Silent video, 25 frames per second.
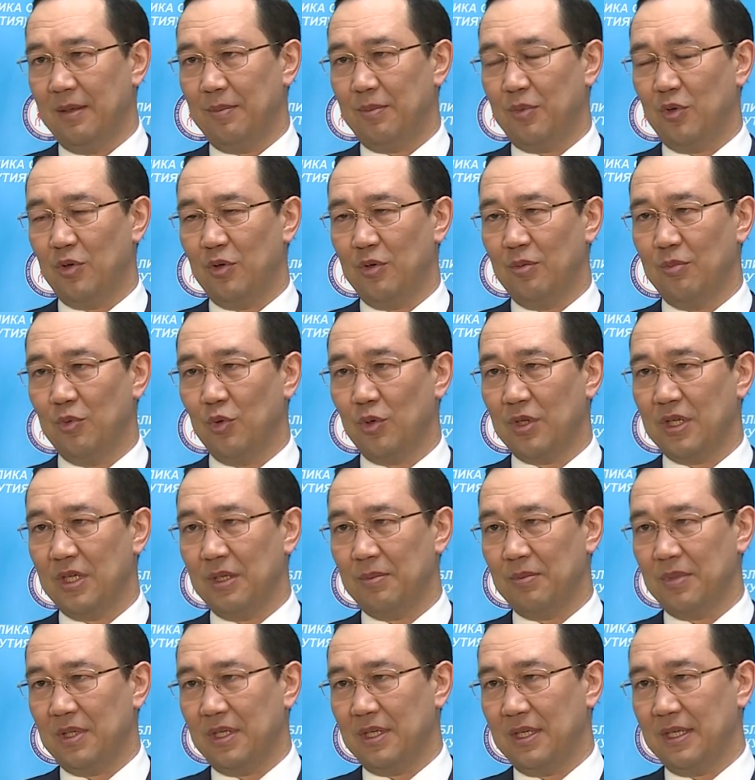по
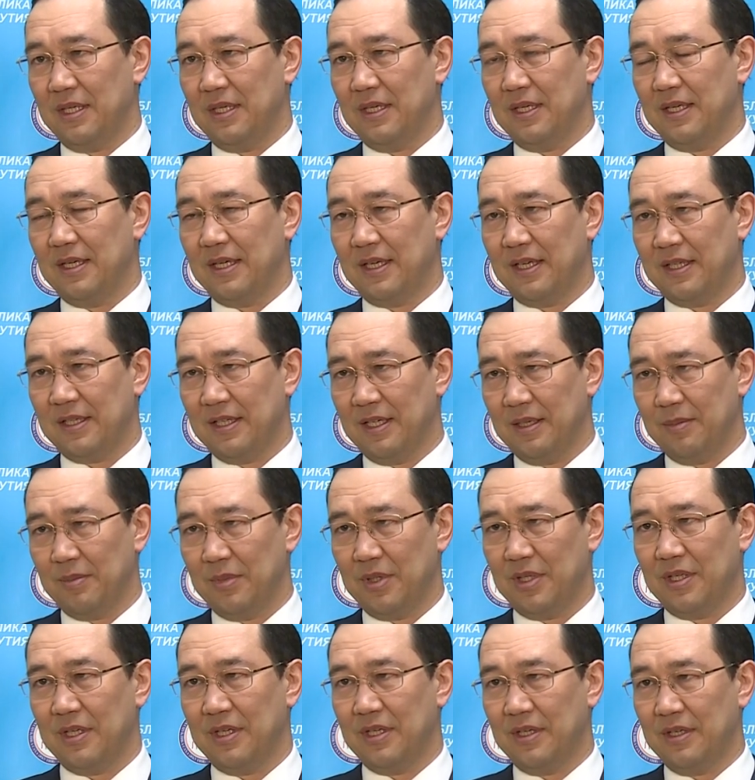многим э, городам
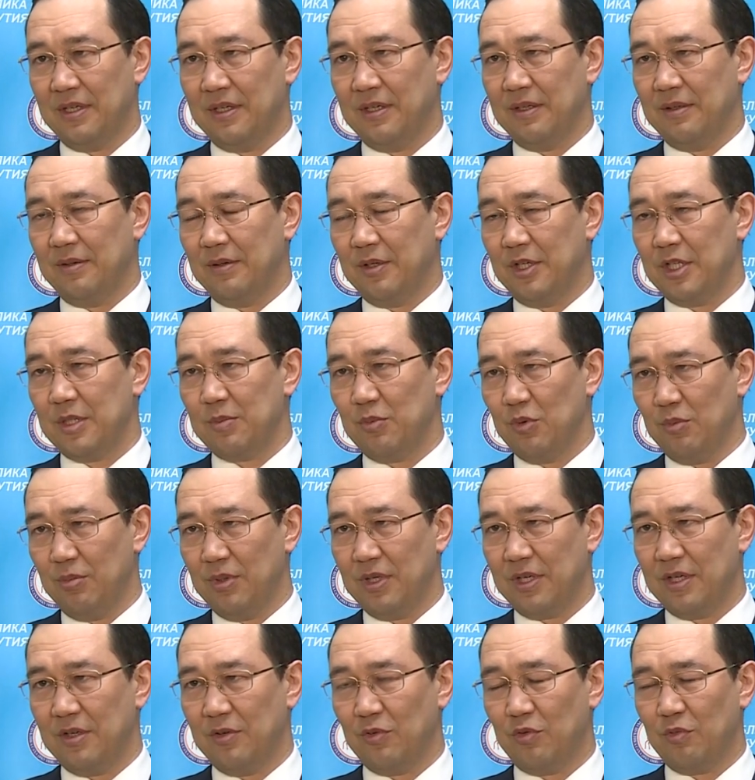э,
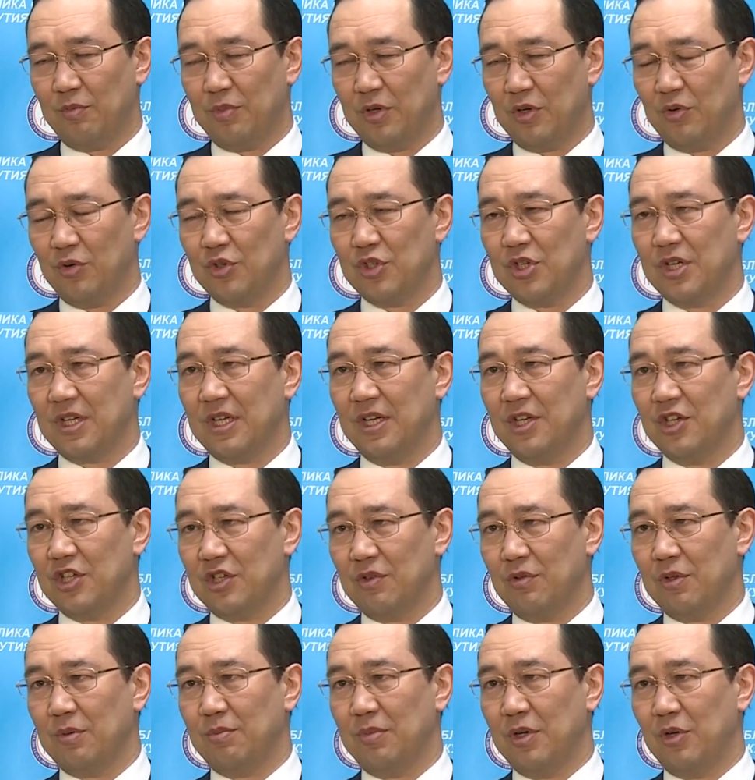республики, но ну, в первую очередь,
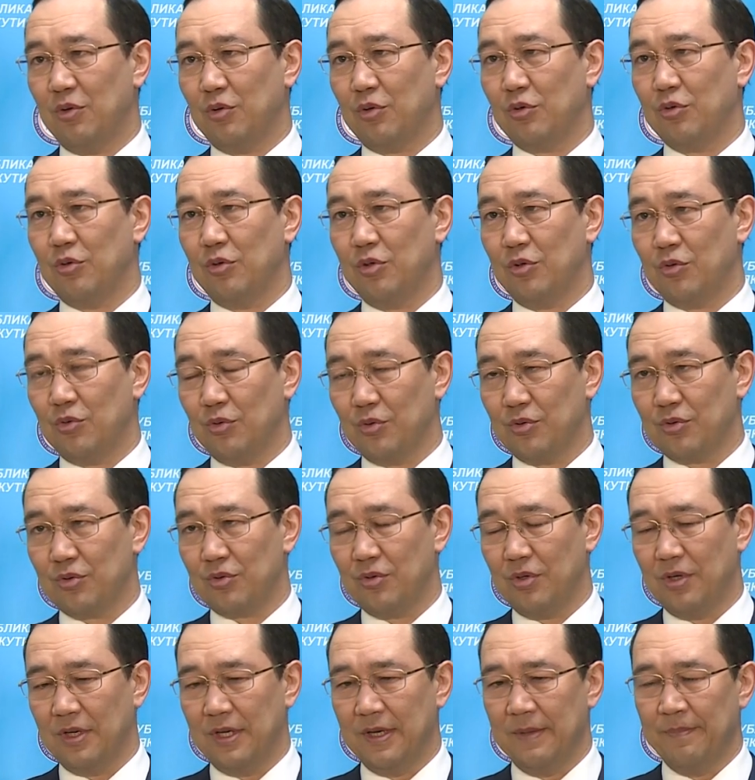конечно, вот по городу Якутску.